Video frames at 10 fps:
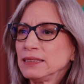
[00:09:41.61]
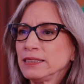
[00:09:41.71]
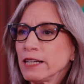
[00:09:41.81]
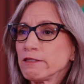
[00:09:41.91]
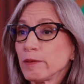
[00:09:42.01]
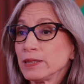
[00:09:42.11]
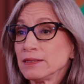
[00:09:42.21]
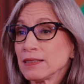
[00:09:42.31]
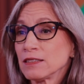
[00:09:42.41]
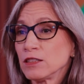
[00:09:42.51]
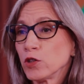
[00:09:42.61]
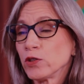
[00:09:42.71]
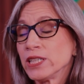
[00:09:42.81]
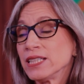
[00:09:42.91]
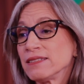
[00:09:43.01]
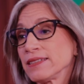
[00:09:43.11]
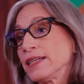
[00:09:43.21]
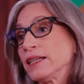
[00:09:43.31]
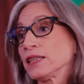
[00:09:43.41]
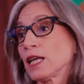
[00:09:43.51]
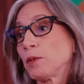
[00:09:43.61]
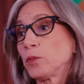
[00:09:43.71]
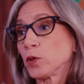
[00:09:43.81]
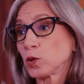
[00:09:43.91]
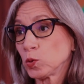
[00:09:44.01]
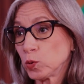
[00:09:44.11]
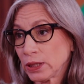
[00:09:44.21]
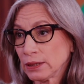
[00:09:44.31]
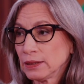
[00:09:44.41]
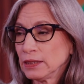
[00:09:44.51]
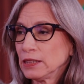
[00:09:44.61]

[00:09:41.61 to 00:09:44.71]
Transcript: de alfabetización inicial en la etapa oportuna.